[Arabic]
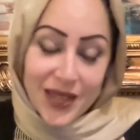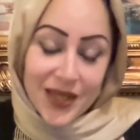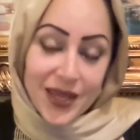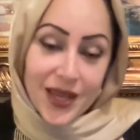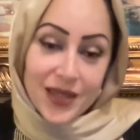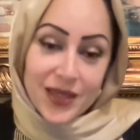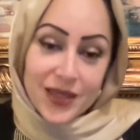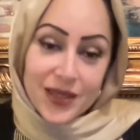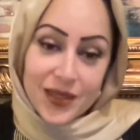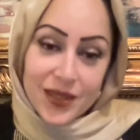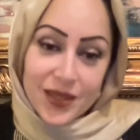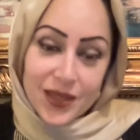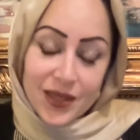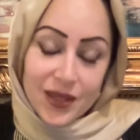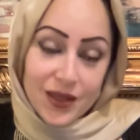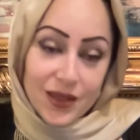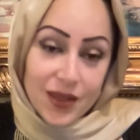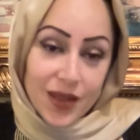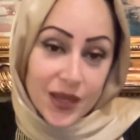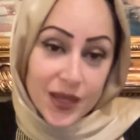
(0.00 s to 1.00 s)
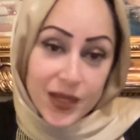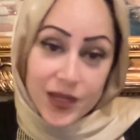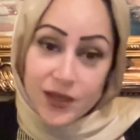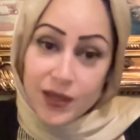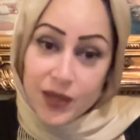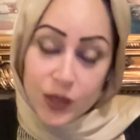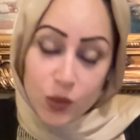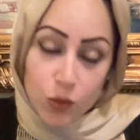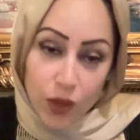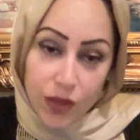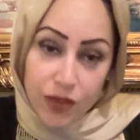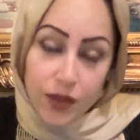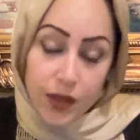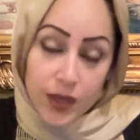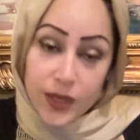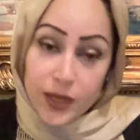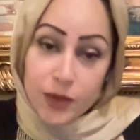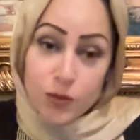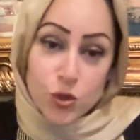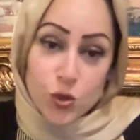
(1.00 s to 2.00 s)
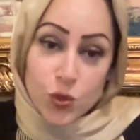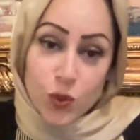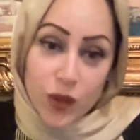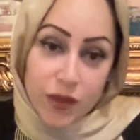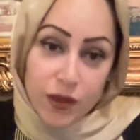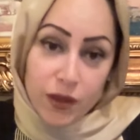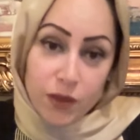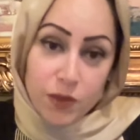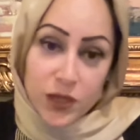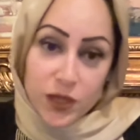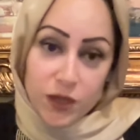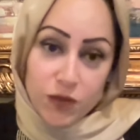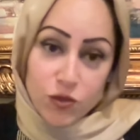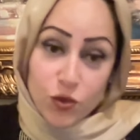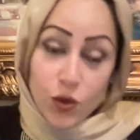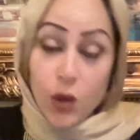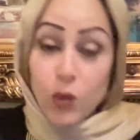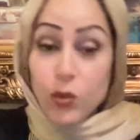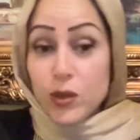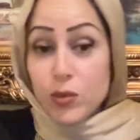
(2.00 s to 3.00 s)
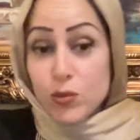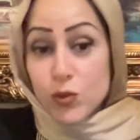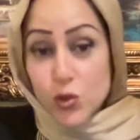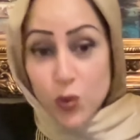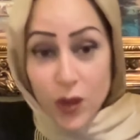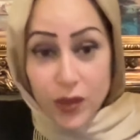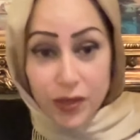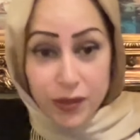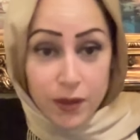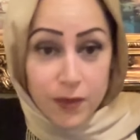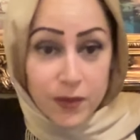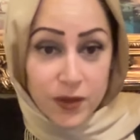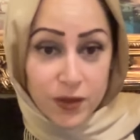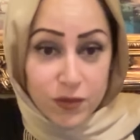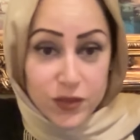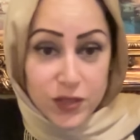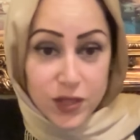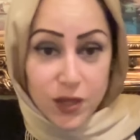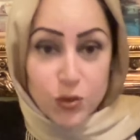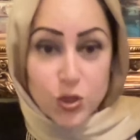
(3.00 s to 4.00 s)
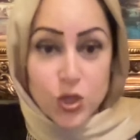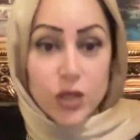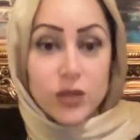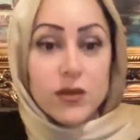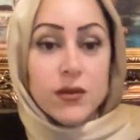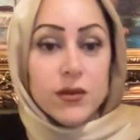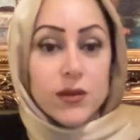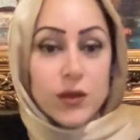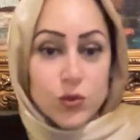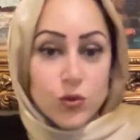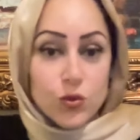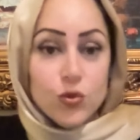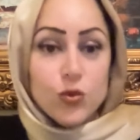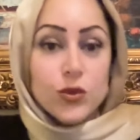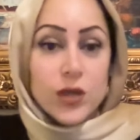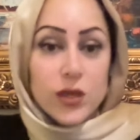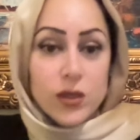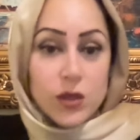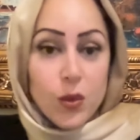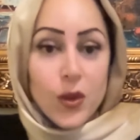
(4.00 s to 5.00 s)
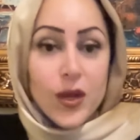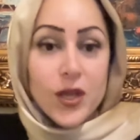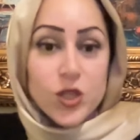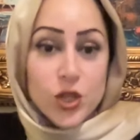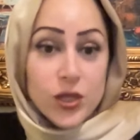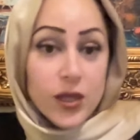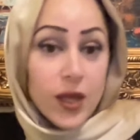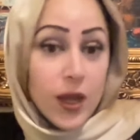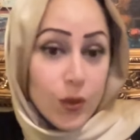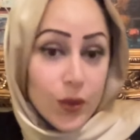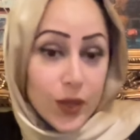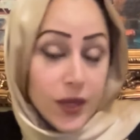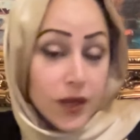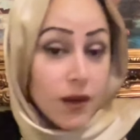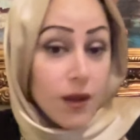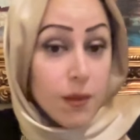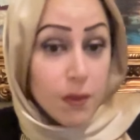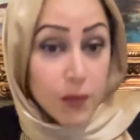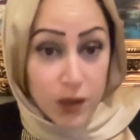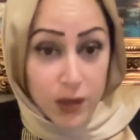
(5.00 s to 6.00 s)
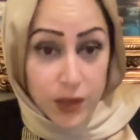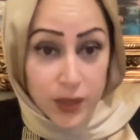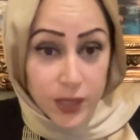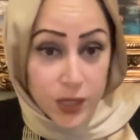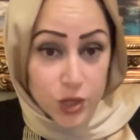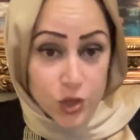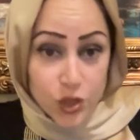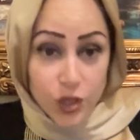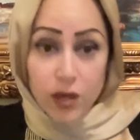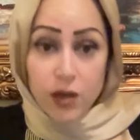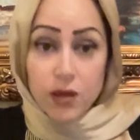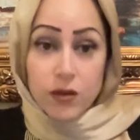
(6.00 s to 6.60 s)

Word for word: يعني اكيد اللي واثق اللي مش واثق من نفسه او اللي مش واثقه من نفسها مش حتقدر تكون تتواجد حوالين امراه ناجحه